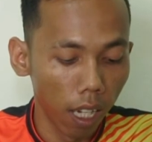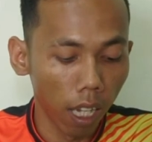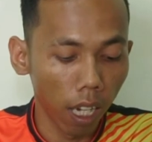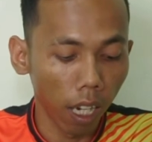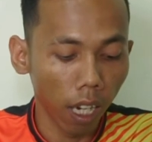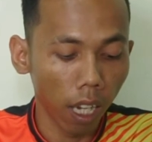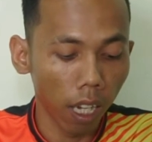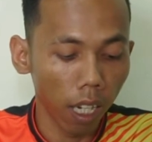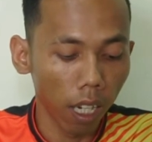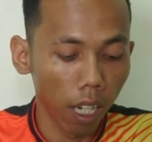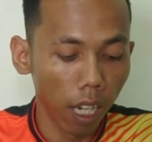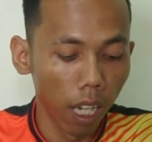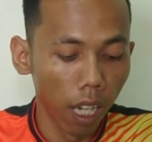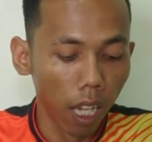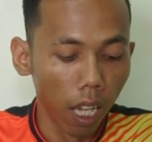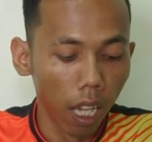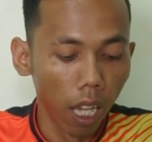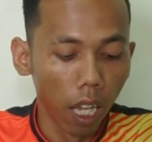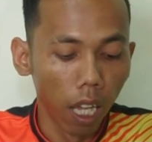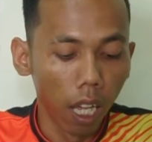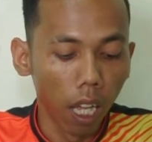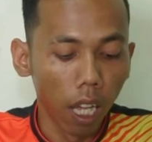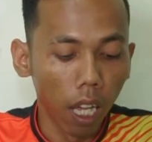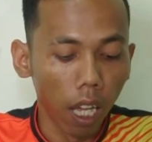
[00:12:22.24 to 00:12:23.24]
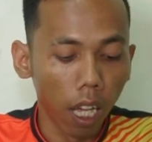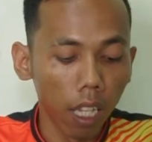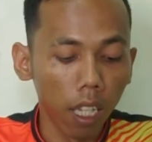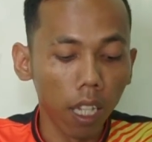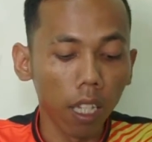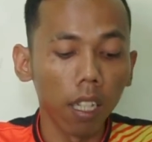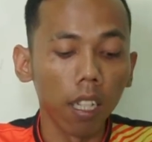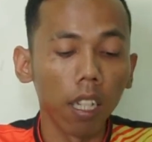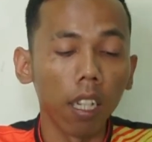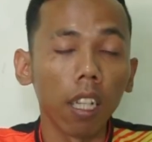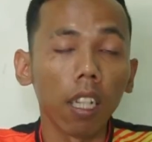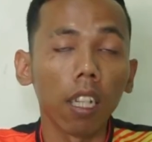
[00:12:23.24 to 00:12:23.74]
ya kan hanya
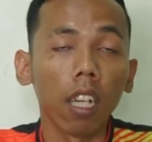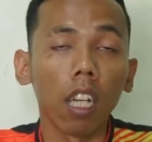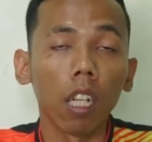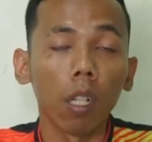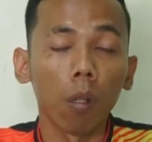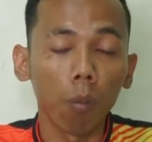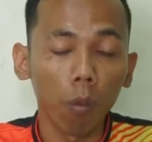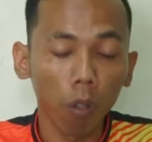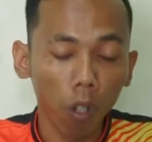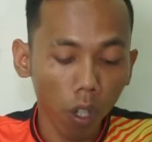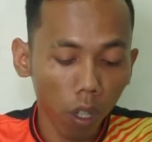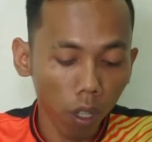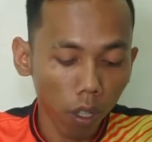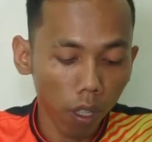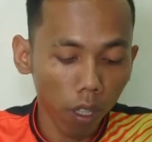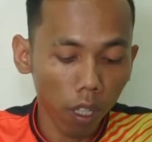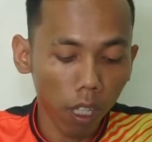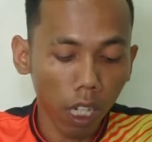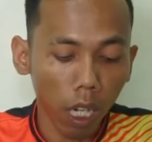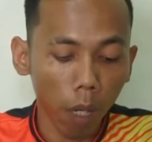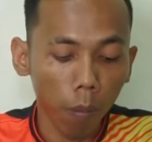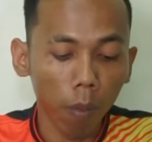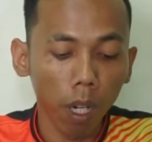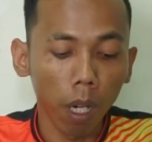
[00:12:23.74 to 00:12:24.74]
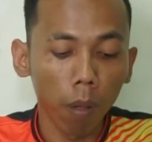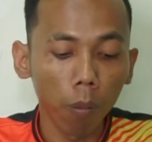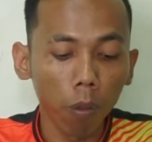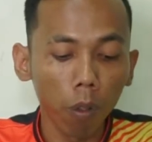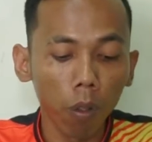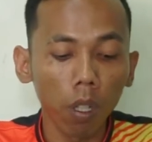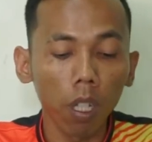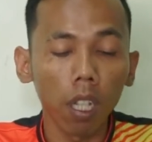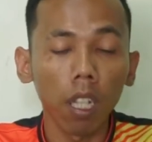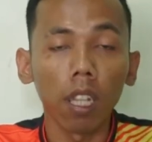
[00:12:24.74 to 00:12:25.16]
di Rega Sport siapapun